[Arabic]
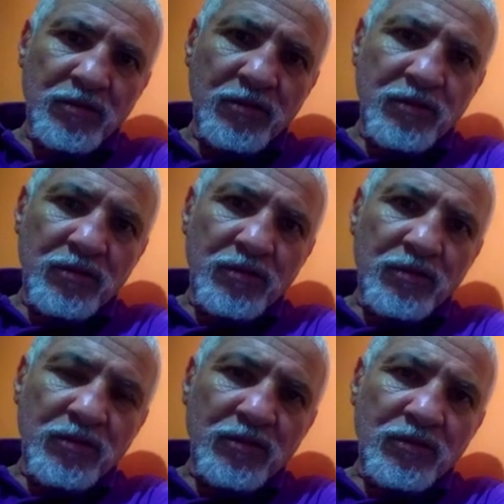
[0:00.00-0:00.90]
لي
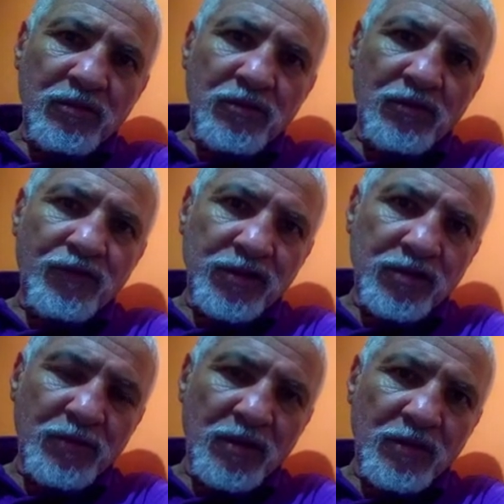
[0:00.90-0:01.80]
باتيمون آه،
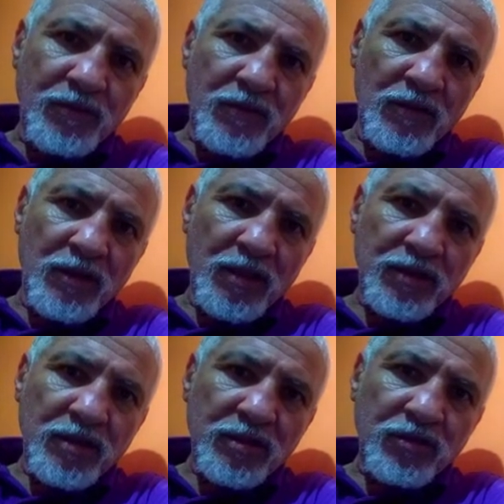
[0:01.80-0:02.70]

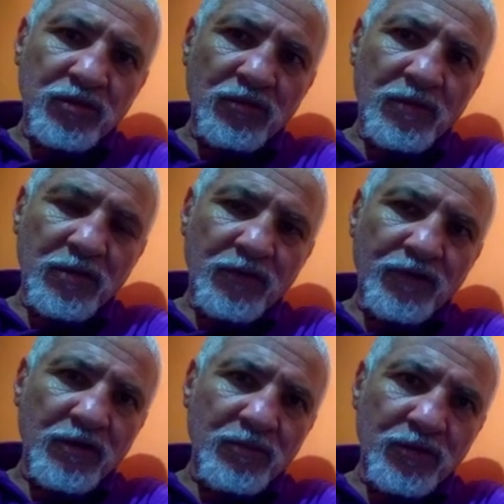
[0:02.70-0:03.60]
يعني السقف
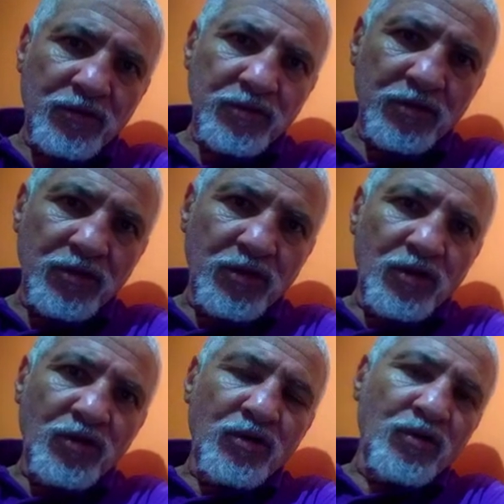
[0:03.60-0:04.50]
تاعهم بالاحمر
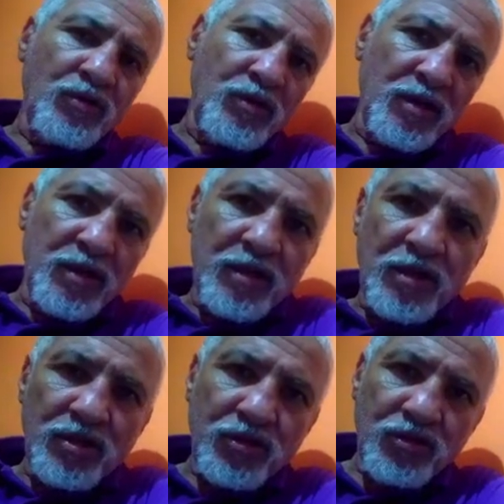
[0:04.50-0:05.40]

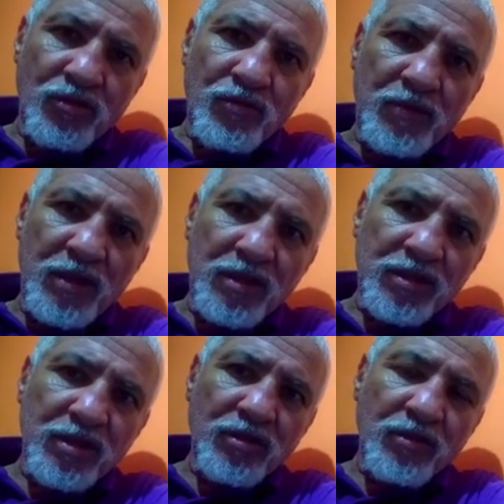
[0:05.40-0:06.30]
آه، فيهم
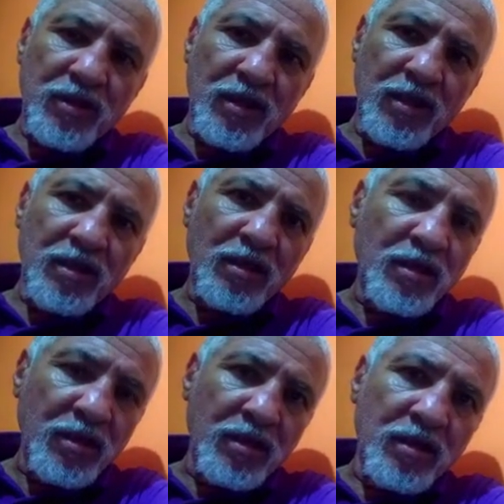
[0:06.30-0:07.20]
يعني كثر
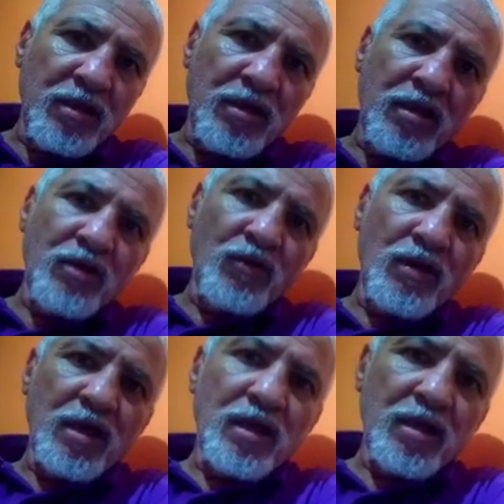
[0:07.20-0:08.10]
آه،
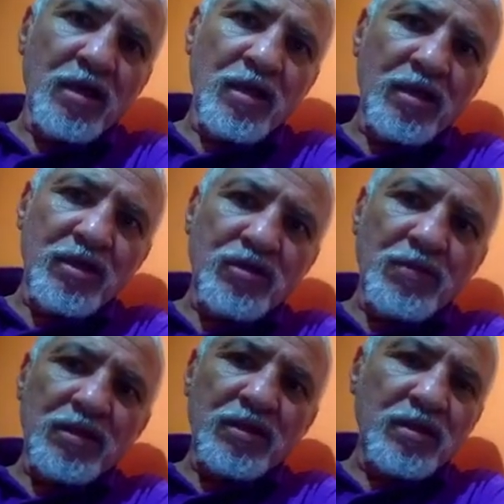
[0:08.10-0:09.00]
يعني جايين على